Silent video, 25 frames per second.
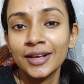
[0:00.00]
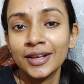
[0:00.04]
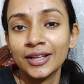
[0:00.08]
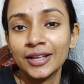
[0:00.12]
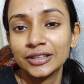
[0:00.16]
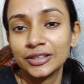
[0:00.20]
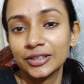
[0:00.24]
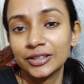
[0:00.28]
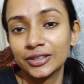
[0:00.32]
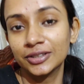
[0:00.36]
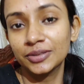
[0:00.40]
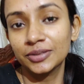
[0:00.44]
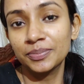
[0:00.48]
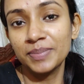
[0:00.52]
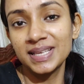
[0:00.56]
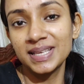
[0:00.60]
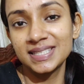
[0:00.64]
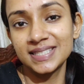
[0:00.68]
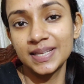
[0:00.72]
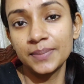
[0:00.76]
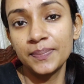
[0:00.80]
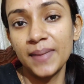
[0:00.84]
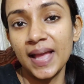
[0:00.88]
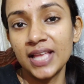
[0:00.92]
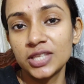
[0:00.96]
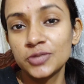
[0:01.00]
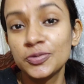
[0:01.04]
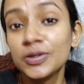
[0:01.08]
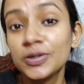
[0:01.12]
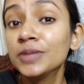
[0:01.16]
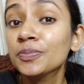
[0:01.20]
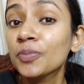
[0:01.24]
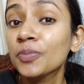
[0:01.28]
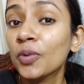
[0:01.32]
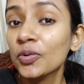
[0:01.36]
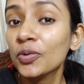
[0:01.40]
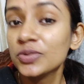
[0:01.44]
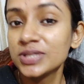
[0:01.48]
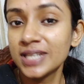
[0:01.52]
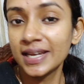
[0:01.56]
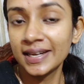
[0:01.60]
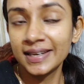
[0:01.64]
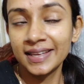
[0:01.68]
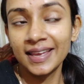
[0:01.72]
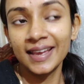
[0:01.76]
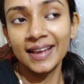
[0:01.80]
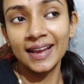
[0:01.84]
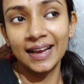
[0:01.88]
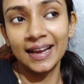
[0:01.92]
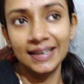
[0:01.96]
তো মিক্স অ্যান্ড ম্যাচ উইথ মৌ চ্যানেলকে
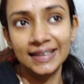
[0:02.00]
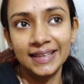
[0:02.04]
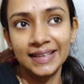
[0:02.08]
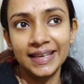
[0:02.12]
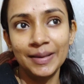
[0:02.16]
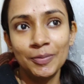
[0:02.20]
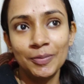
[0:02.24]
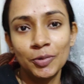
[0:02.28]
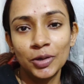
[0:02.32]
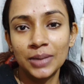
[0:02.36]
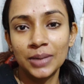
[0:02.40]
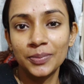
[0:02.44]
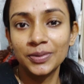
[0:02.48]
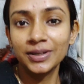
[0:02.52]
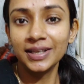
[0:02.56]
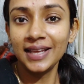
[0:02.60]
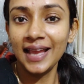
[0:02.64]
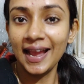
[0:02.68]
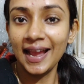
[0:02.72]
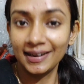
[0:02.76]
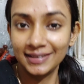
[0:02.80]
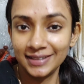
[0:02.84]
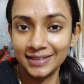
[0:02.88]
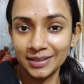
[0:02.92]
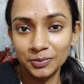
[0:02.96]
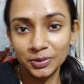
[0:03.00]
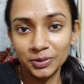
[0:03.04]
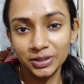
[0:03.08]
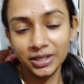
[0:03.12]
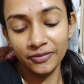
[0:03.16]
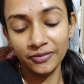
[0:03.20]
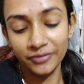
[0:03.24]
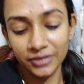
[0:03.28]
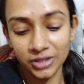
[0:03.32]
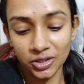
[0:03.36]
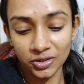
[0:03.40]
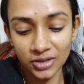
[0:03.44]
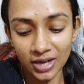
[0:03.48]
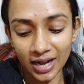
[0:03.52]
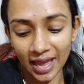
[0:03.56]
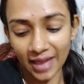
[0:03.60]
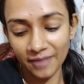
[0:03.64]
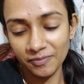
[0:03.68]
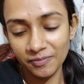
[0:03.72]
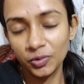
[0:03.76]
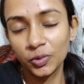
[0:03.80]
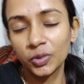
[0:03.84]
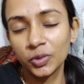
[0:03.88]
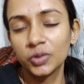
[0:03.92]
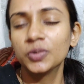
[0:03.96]
কালকে মোটামুটি একটার মধ্যে আমি ভিডিওটা লাইভ
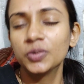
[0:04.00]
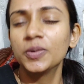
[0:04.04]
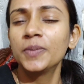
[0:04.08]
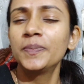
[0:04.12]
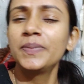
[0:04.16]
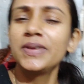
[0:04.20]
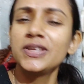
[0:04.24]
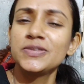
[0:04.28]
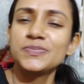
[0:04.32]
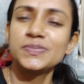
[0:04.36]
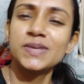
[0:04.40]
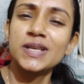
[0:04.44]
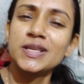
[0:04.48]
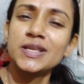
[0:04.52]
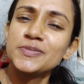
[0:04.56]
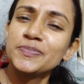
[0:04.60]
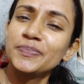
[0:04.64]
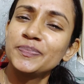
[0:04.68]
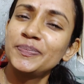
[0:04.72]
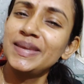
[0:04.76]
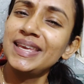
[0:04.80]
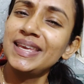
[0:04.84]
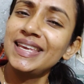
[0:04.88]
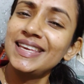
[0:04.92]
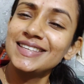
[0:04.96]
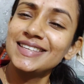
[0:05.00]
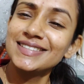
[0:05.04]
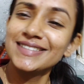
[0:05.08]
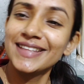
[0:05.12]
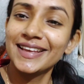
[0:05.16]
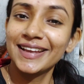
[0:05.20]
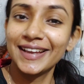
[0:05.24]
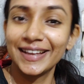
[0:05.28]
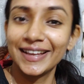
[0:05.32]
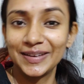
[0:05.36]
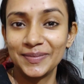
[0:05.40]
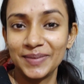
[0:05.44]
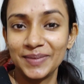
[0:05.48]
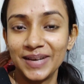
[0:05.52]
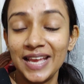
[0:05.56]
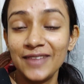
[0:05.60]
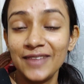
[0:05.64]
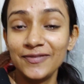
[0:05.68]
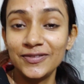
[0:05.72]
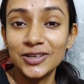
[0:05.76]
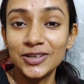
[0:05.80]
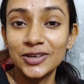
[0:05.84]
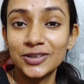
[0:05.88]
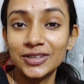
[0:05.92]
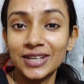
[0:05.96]
করে দেবো প্লিজ প্লিজ প্লিজ দেখে নেবেন এই
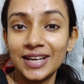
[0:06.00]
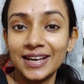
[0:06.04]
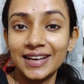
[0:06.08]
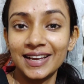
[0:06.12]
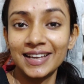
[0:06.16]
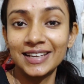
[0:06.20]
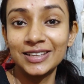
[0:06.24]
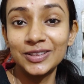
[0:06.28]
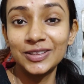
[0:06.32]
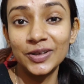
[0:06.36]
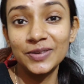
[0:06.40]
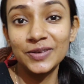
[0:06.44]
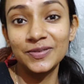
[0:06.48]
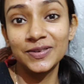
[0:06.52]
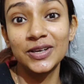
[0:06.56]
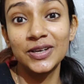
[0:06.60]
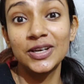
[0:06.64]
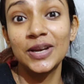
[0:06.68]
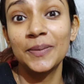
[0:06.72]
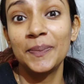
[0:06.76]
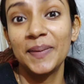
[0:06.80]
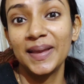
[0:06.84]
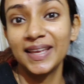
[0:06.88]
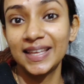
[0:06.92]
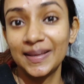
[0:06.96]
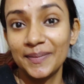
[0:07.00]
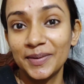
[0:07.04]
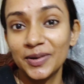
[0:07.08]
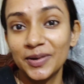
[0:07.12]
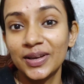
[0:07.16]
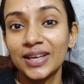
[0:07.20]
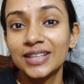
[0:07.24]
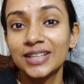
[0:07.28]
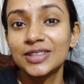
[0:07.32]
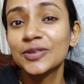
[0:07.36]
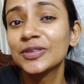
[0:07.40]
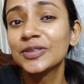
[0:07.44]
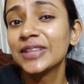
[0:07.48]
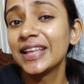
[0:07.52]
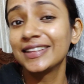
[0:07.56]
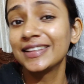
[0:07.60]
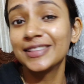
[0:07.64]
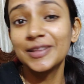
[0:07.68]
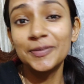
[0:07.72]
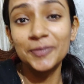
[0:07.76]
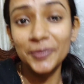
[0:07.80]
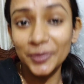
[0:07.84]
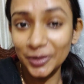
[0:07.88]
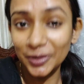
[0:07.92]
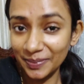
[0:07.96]
ভিডিওটার আগে কিন্তু এই ভিডিওটা পেয়ে যাবেন ওকে তো দেখতে
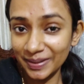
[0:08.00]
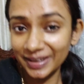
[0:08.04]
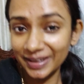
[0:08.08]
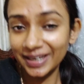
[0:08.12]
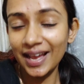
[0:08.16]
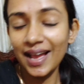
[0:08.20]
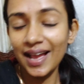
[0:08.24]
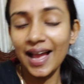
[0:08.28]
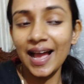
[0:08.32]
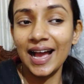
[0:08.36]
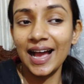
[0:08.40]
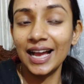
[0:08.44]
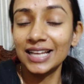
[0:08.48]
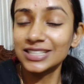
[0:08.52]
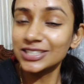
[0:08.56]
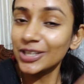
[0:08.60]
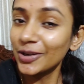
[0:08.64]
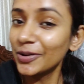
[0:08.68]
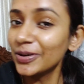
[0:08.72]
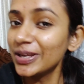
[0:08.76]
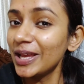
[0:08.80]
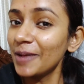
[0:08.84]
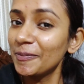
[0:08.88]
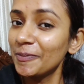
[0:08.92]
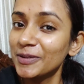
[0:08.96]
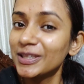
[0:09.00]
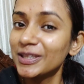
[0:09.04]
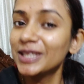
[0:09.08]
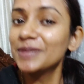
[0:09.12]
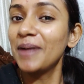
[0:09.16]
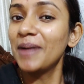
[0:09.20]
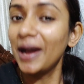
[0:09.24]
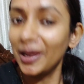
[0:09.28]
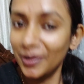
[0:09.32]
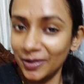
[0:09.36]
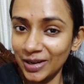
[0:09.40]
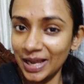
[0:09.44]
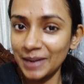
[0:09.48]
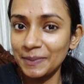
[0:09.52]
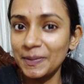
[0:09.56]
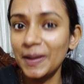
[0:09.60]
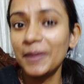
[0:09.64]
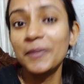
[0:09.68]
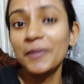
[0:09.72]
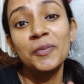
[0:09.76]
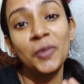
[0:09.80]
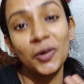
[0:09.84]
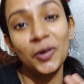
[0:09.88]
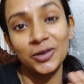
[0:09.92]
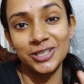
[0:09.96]
ভুলবেন না আশা করি আপনাদের ভালো লাগবে আর
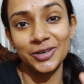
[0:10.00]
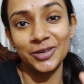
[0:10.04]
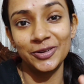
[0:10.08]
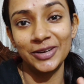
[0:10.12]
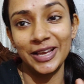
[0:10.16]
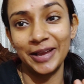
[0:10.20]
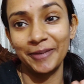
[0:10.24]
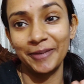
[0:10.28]
মজাও লাগবে